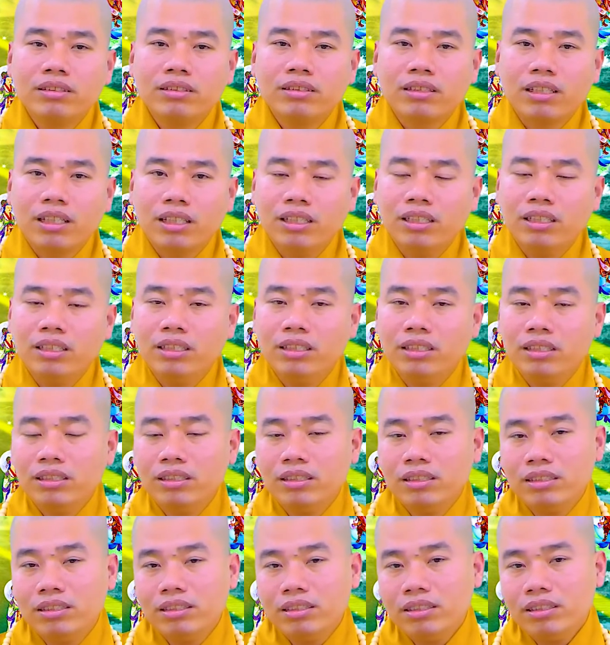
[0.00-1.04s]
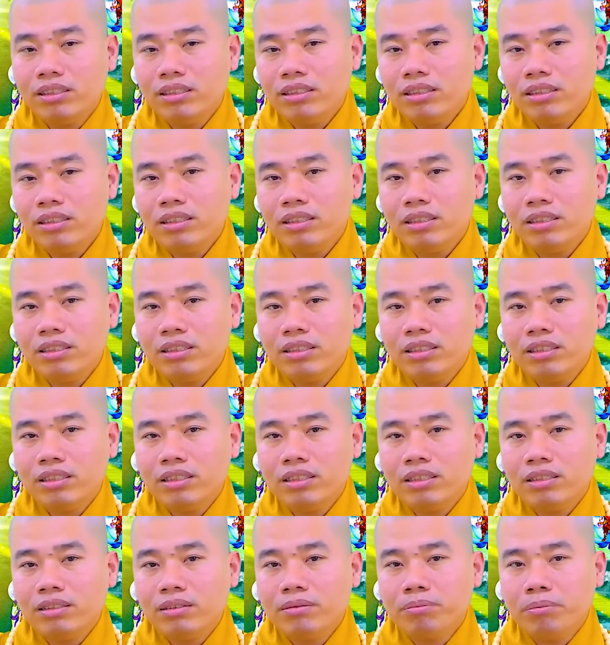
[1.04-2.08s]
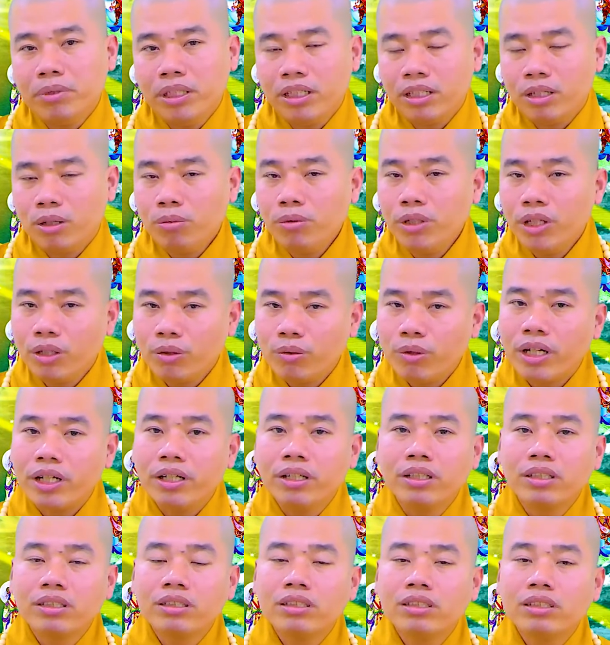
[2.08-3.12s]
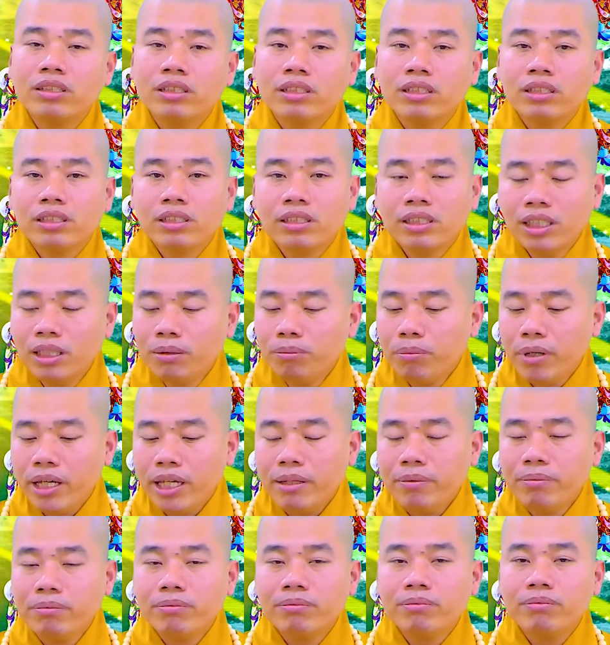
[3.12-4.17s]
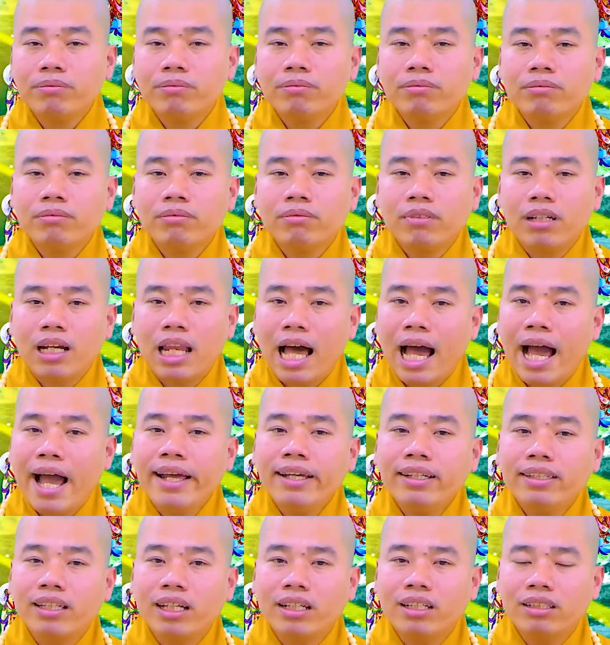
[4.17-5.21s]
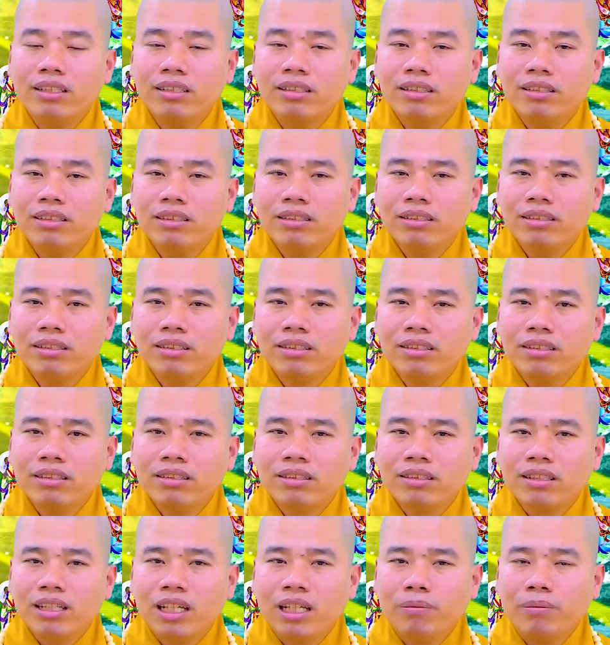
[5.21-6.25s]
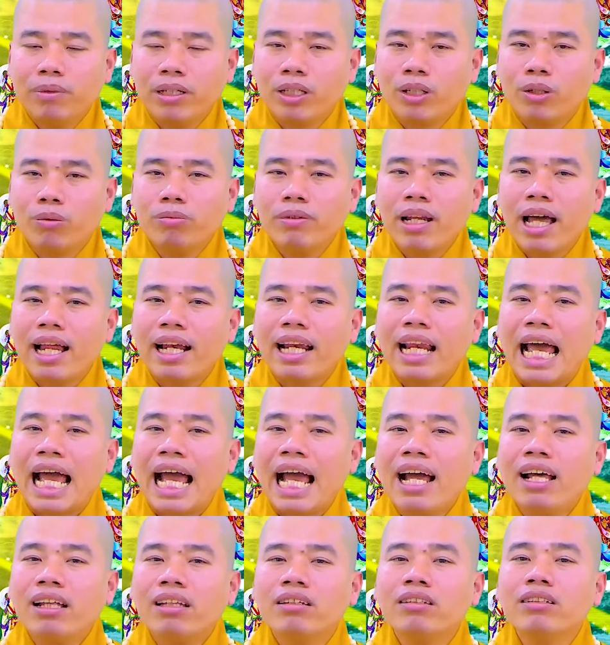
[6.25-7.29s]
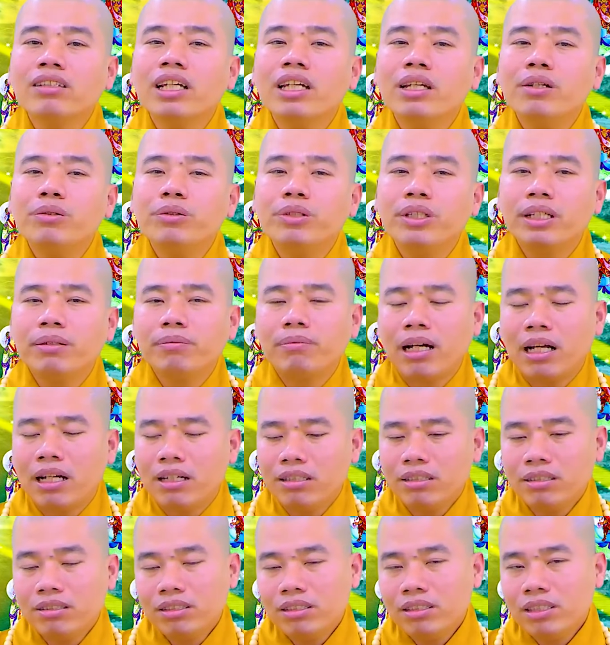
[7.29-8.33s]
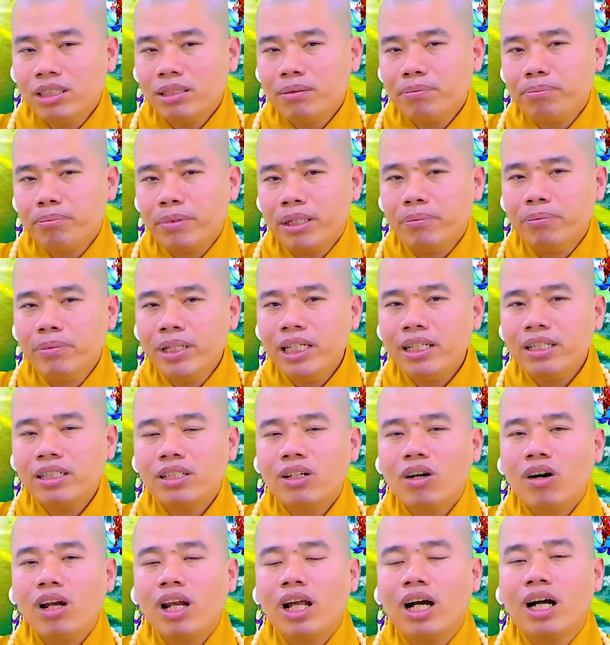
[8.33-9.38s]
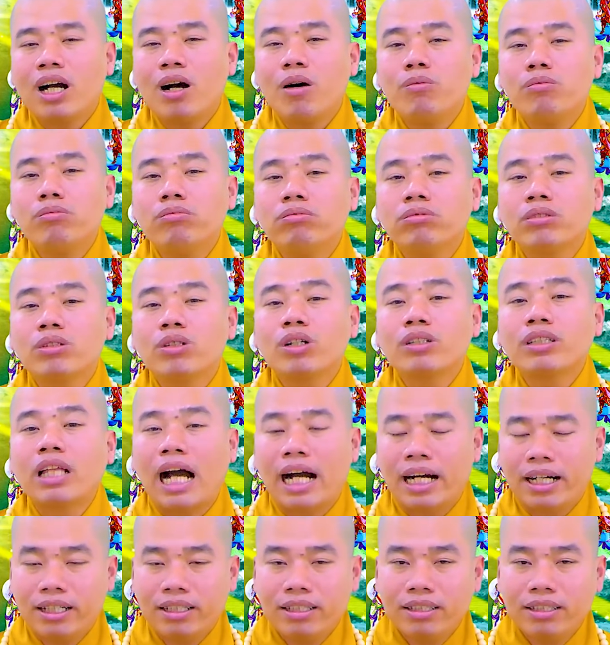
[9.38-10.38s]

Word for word: thì mình cũng vượt qua được nhưng mềm là ái tình thì mình cũng na ná thương yêu nhưng mà mình biết nó là không có thật